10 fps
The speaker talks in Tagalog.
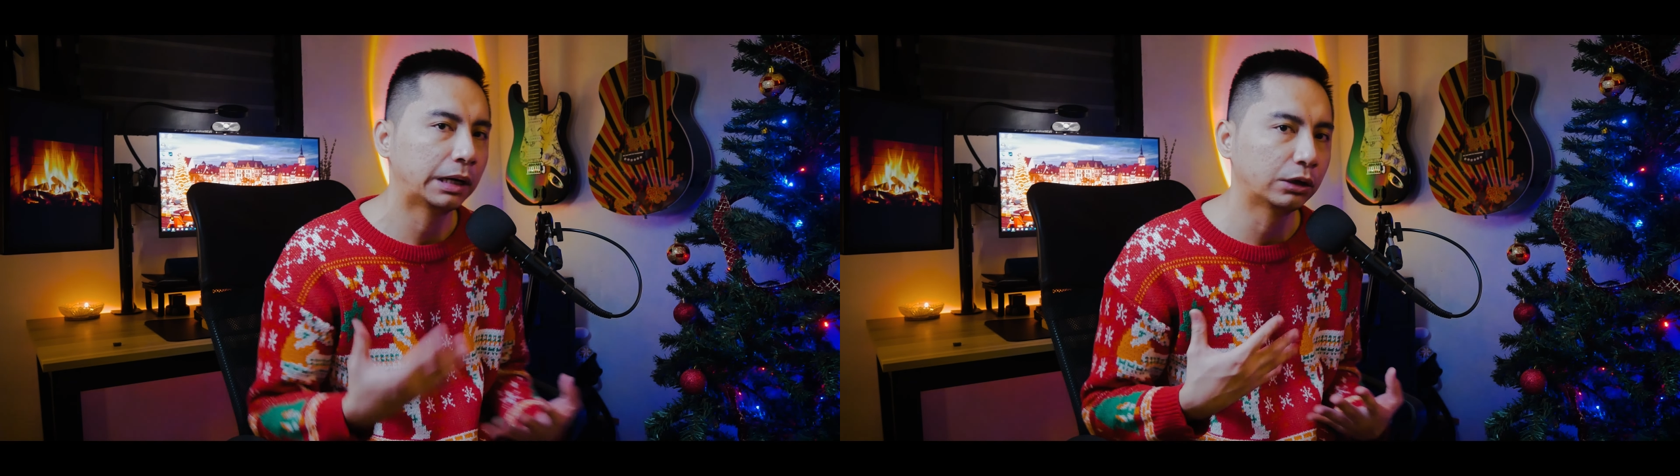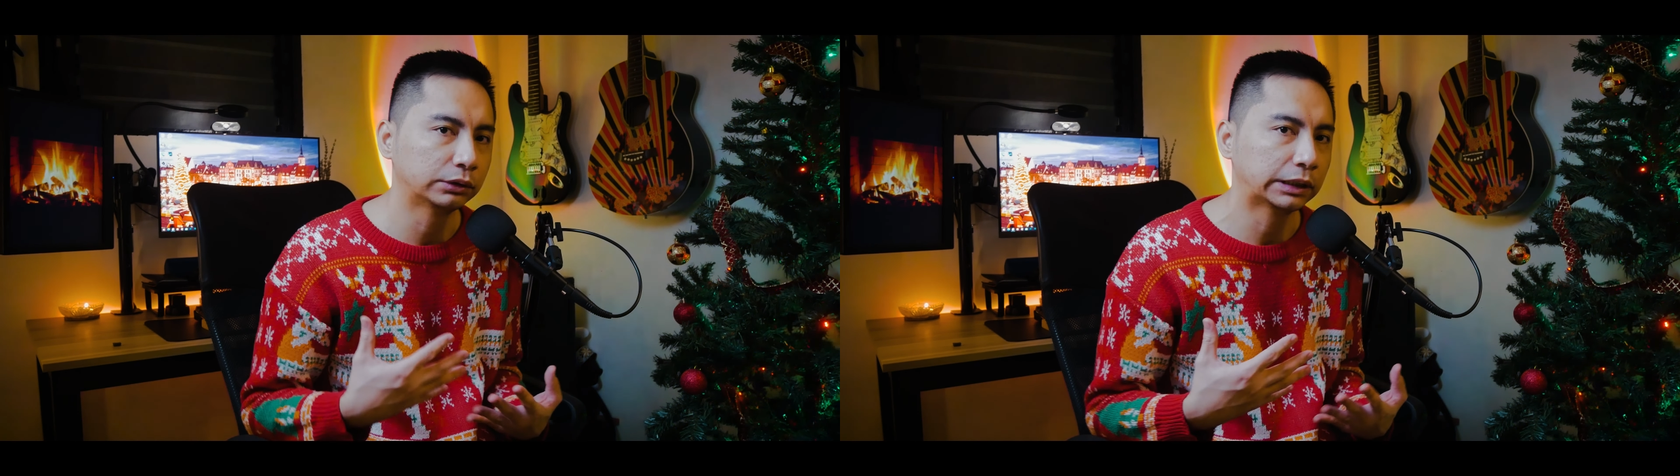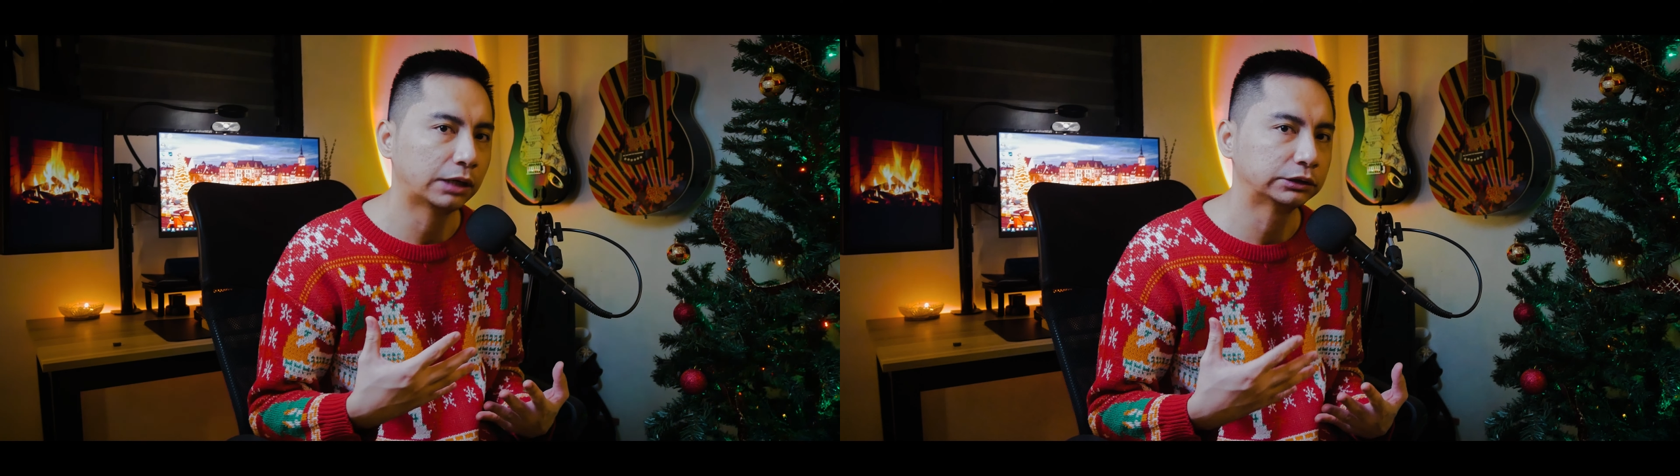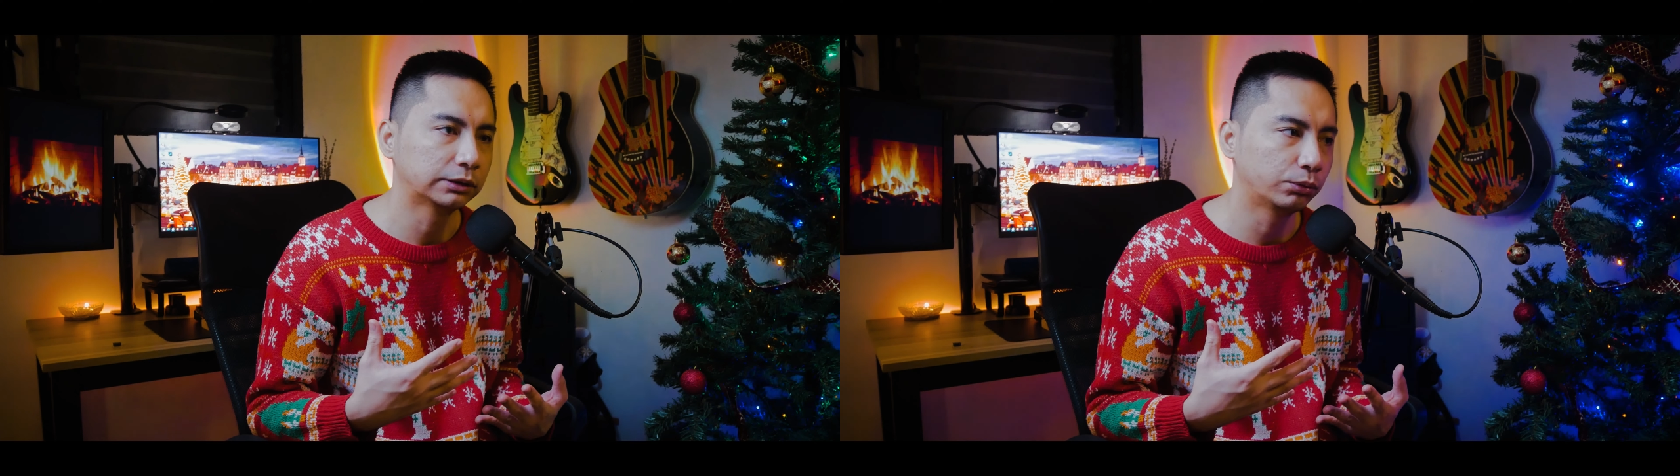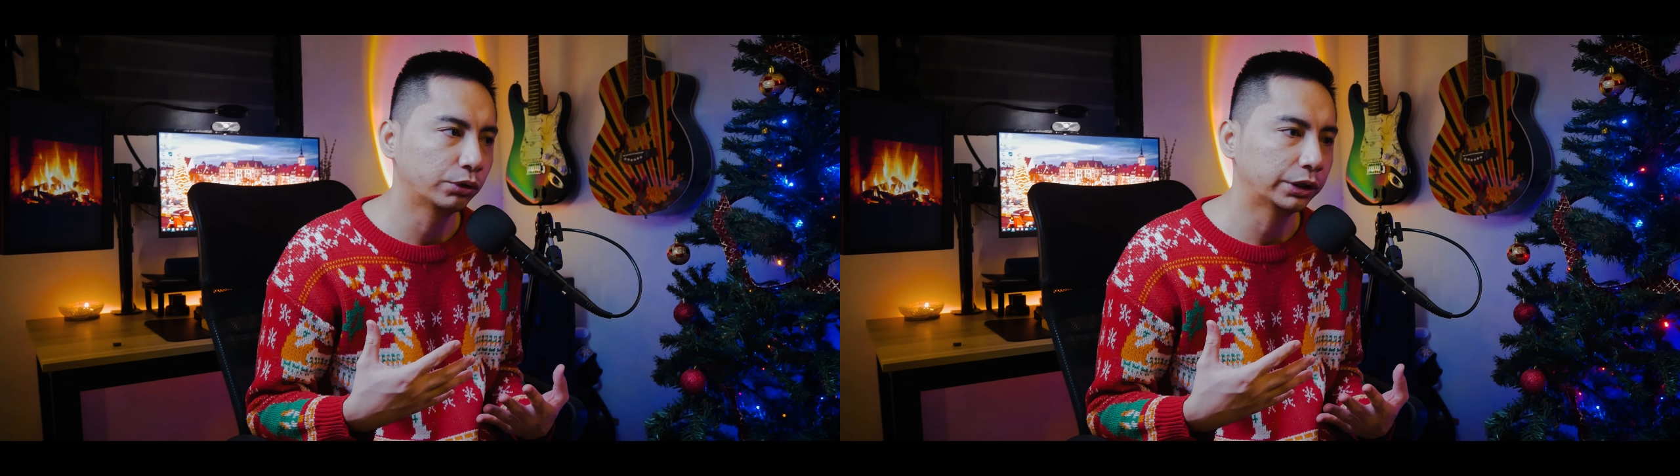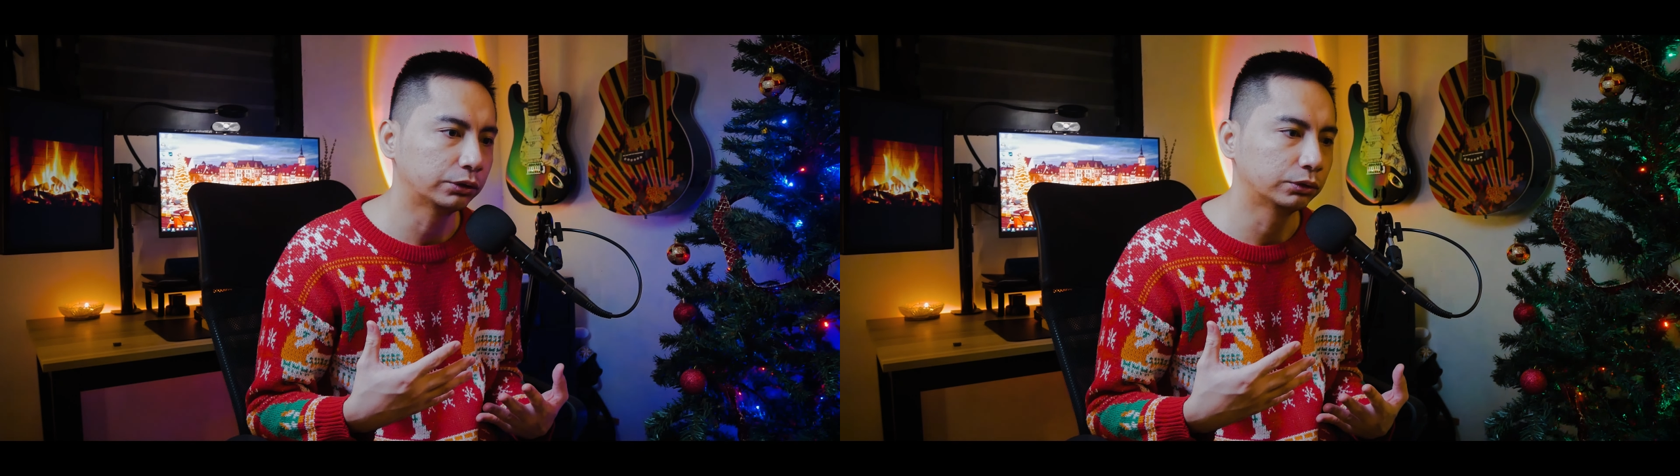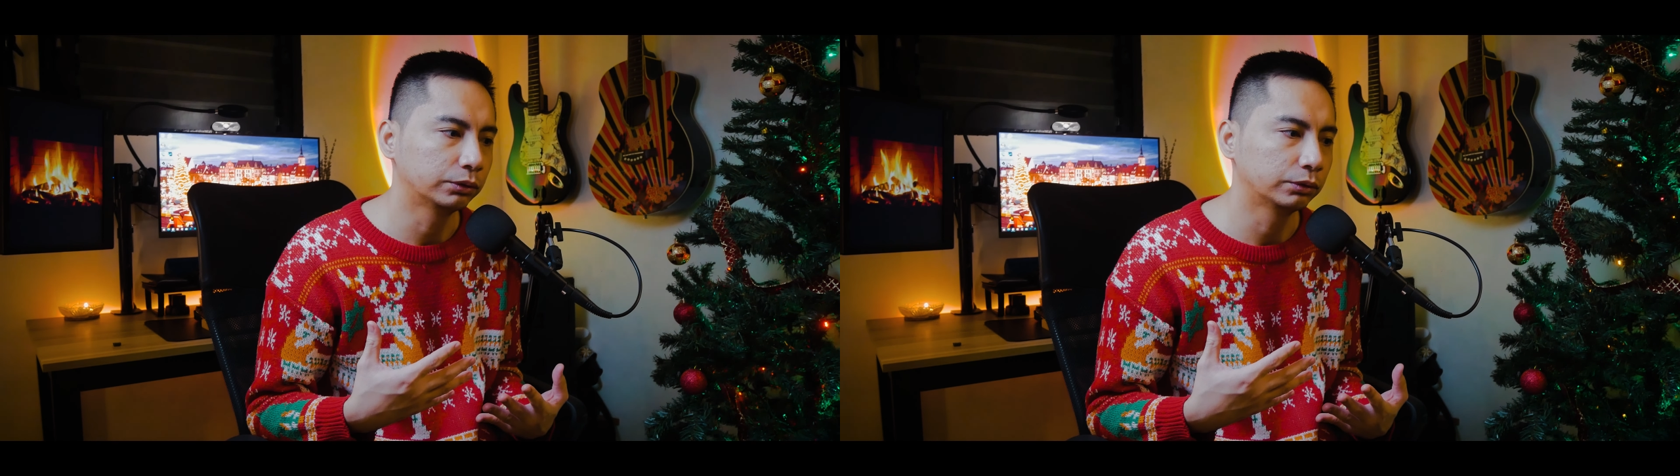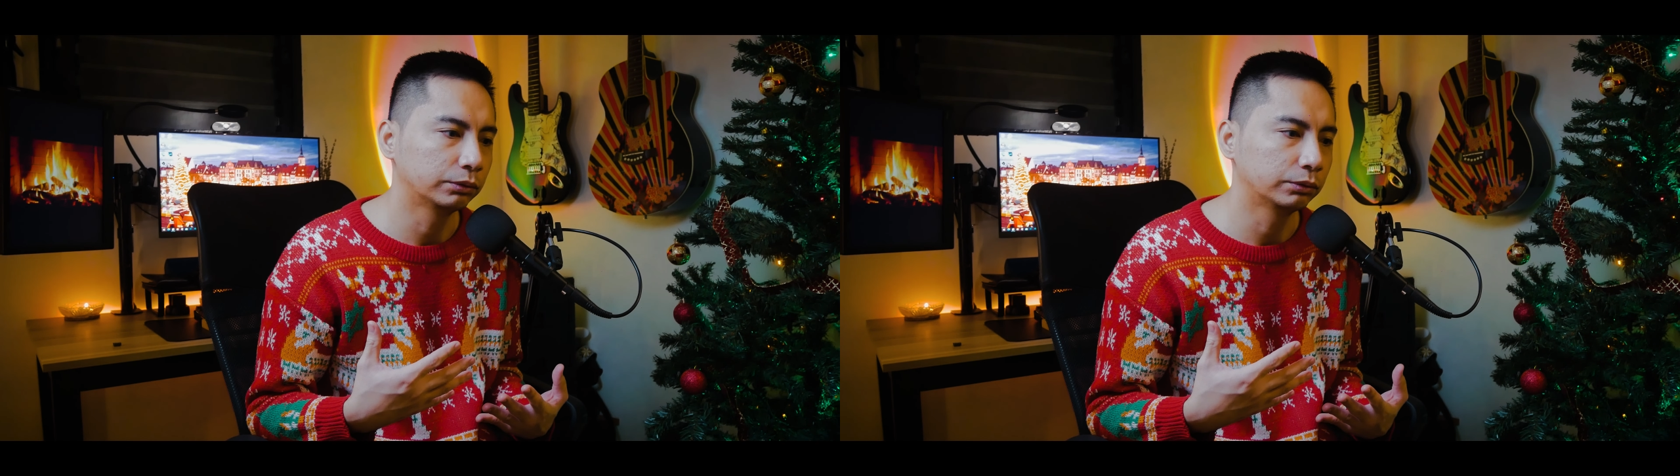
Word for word: bagong tao sa buhay ko,